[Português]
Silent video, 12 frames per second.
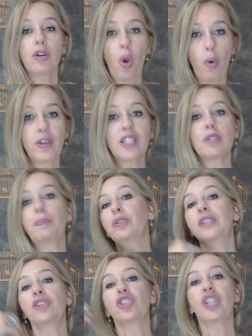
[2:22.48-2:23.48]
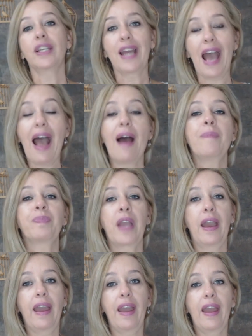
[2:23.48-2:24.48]
e com isso poder gerar,
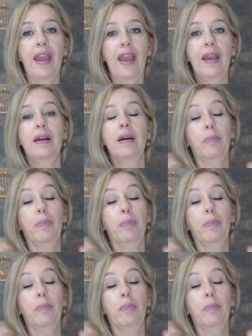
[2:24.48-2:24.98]
é,